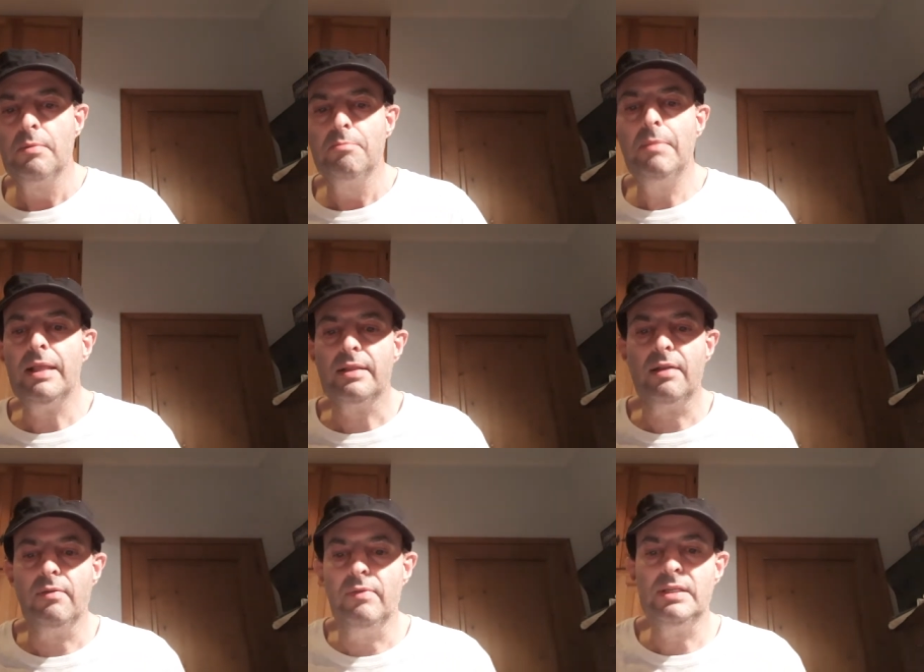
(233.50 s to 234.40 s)

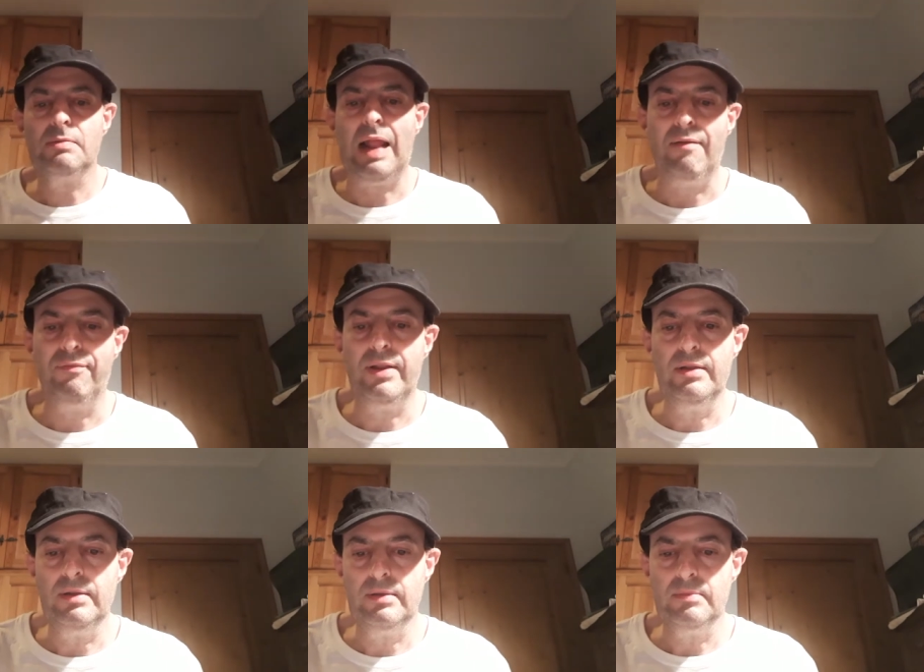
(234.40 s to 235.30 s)
mentre
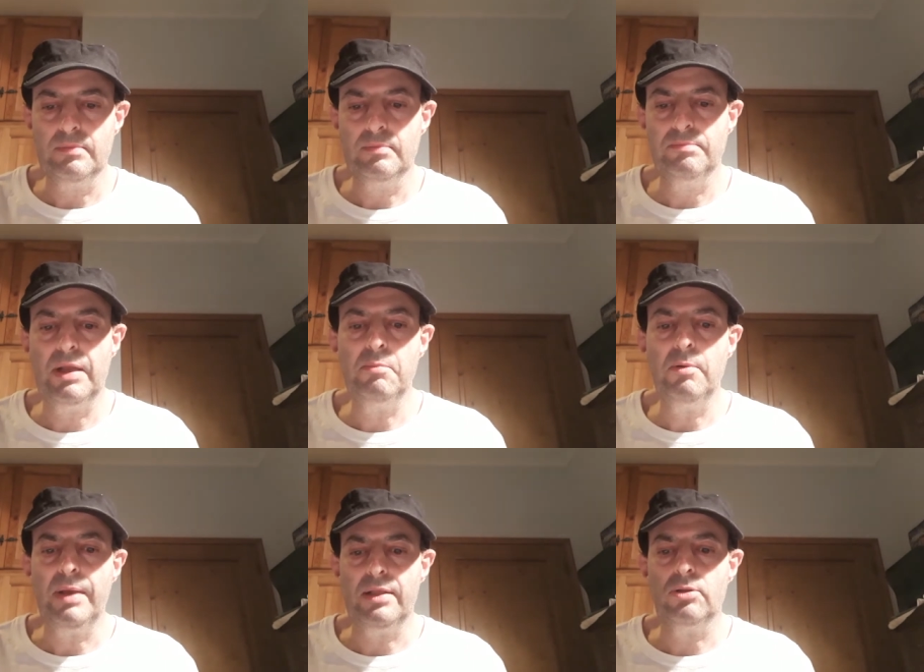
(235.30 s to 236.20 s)
Verstappen per il
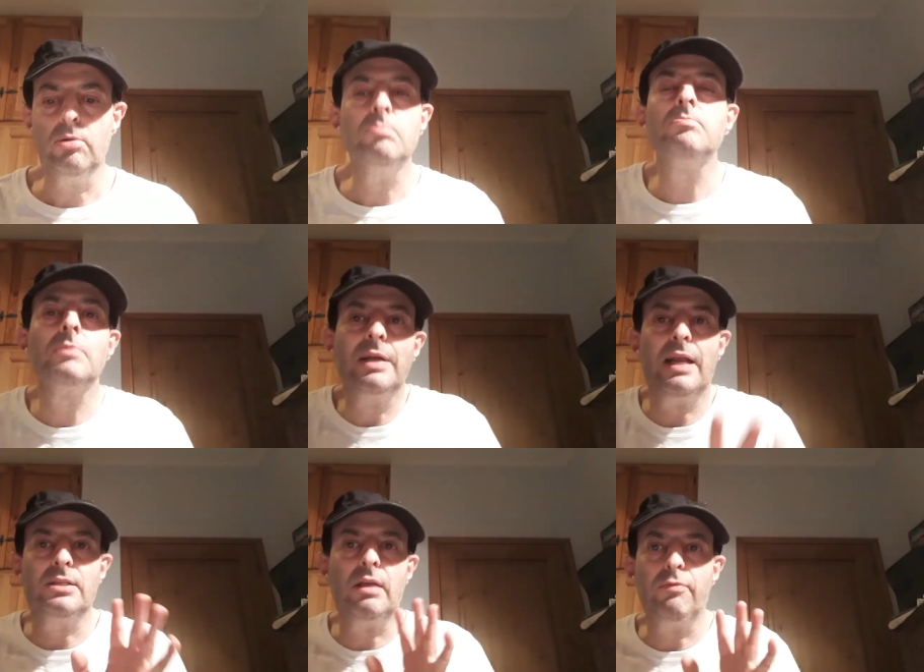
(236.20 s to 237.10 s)
momento
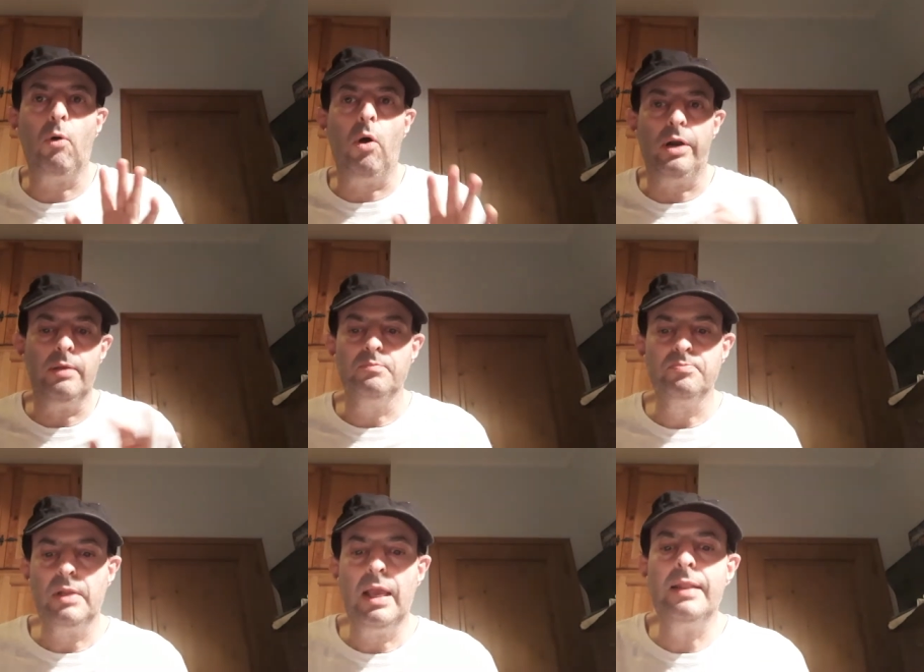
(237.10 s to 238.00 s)
resta fuori
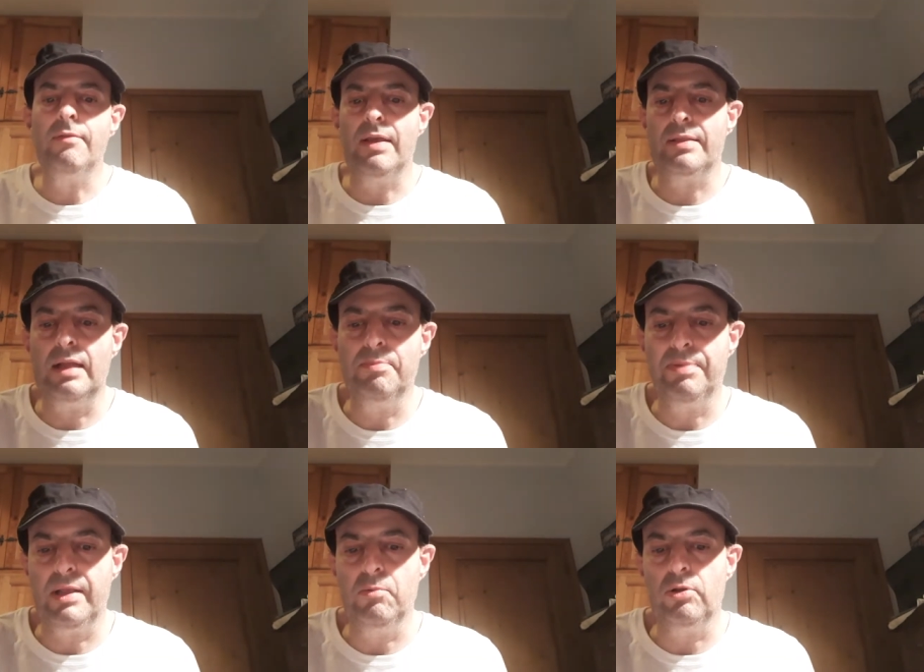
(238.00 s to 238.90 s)
e diventa il
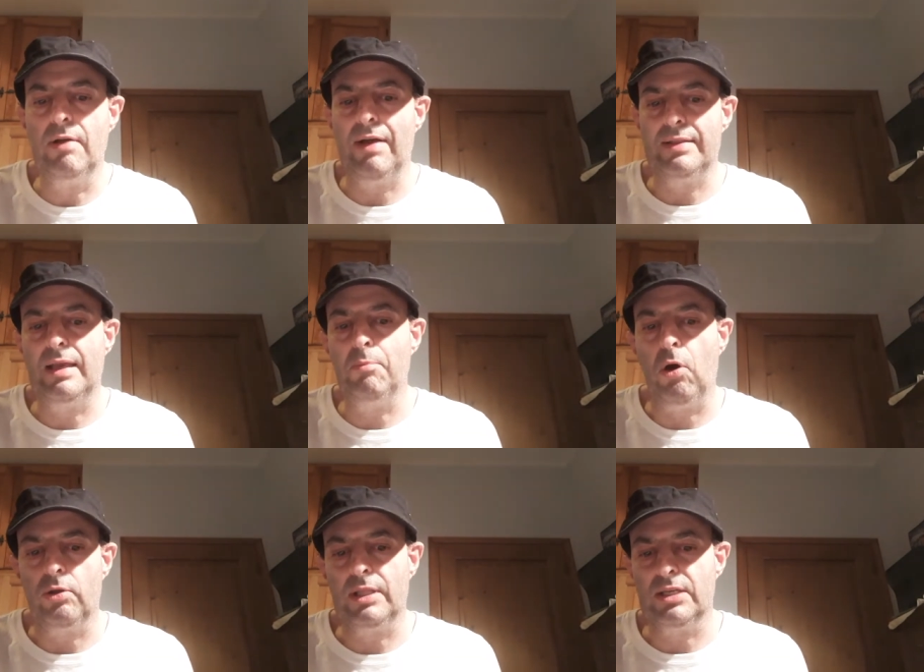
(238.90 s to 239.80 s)
primo davanti a
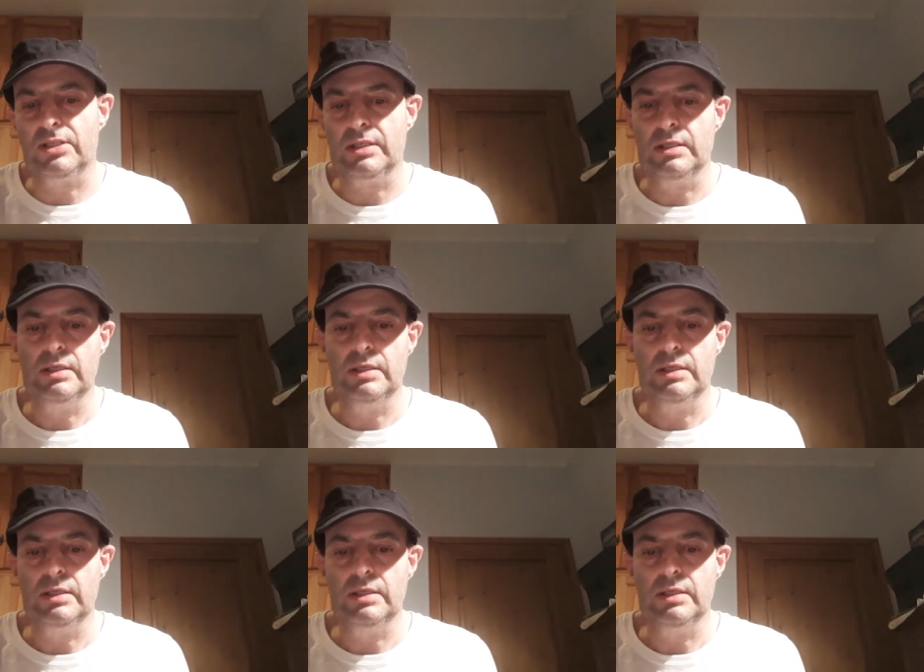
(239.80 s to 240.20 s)
Bottas